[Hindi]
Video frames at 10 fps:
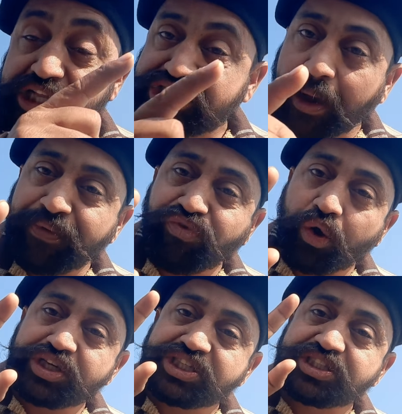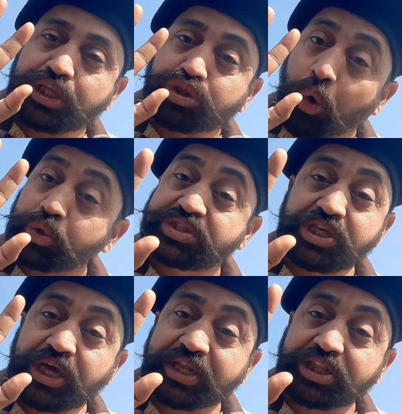जब वो किसी से दोस्ती
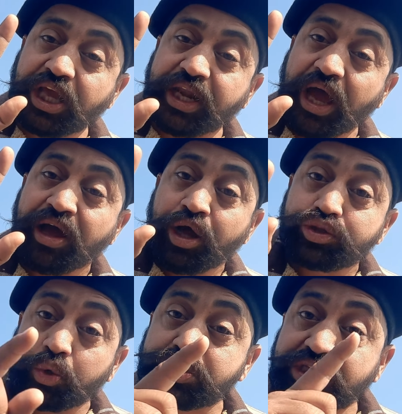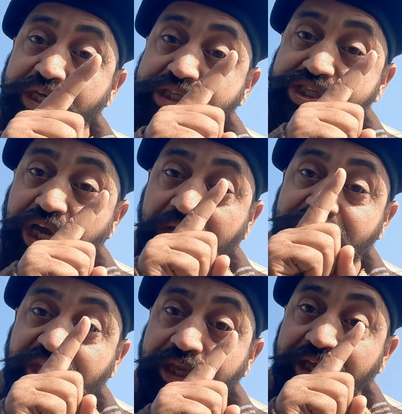करते हैं ना तो उसकी
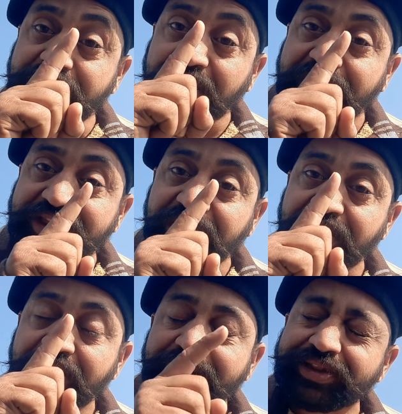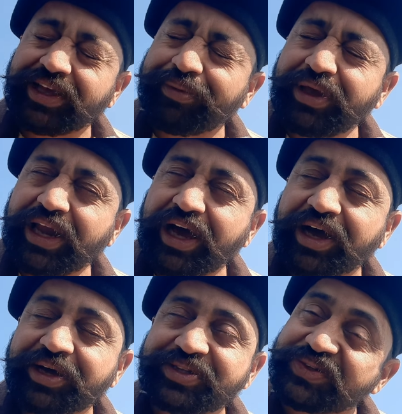जाति नहीं देखते दिल मिला
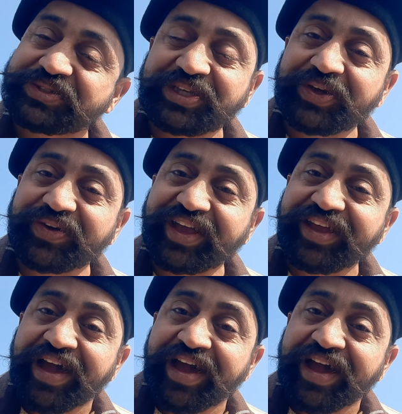दोस्ती हो गई